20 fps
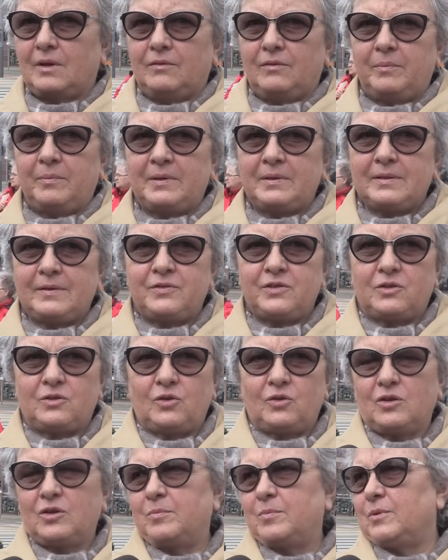Wie Pan, zawsze
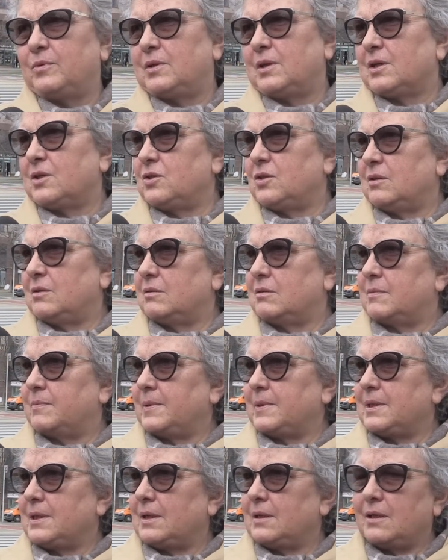drogi był, także
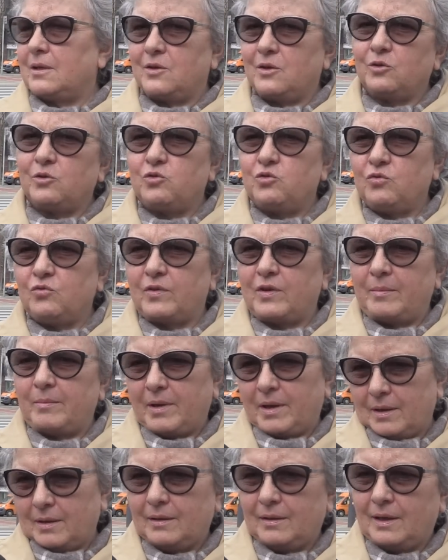specjalnie nie odczuwam,
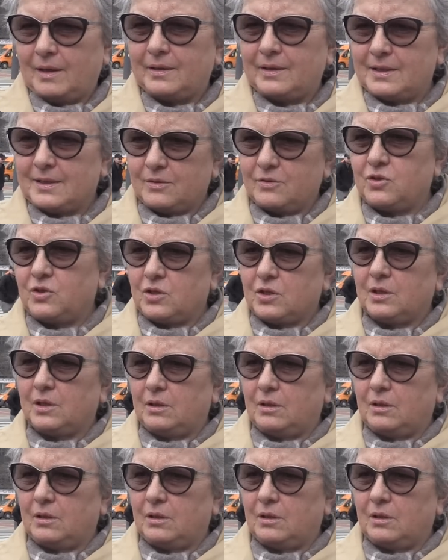ale, ale jest troszeczkę